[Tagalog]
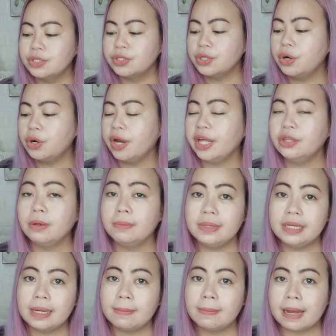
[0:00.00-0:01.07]
So, eto,
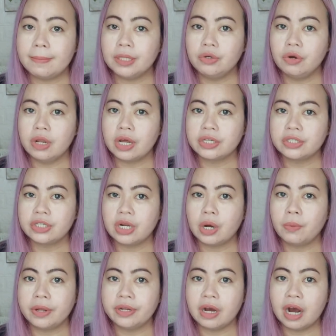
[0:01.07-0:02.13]
binababad ko lang siya
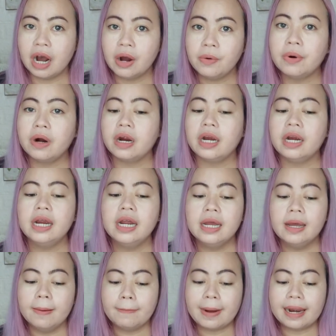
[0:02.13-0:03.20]
ng 1 hour
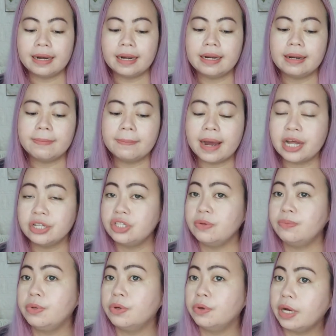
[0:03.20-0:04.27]
para
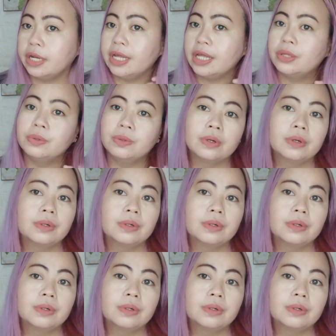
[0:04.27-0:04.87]
ma-achieve yung ganitong